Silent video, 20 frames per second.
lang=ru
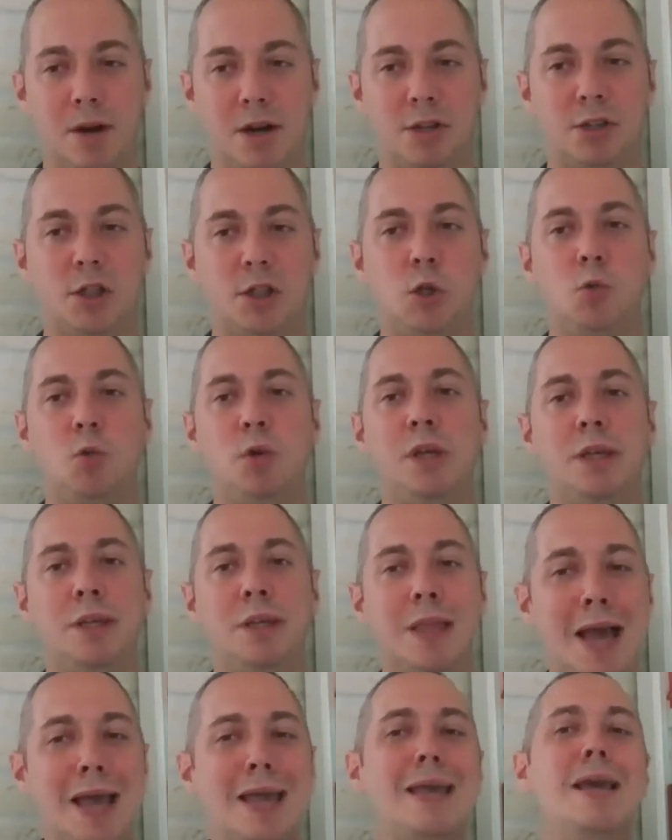Россию и
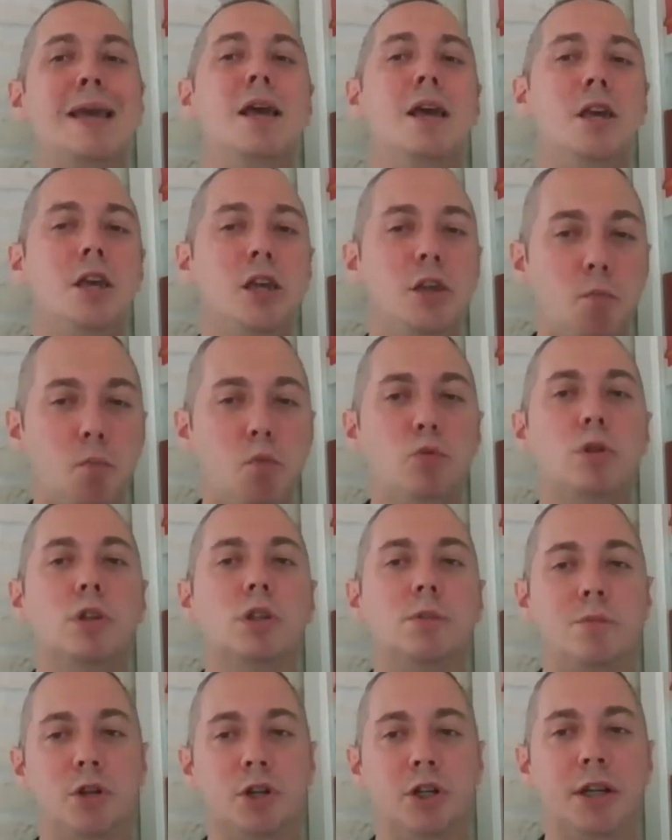Китай и будет
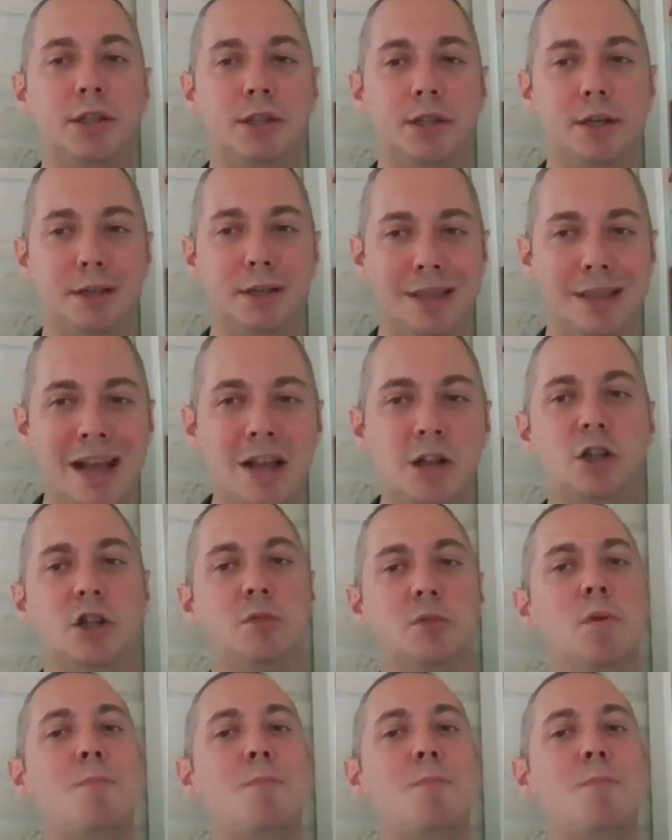сближать их и дальше,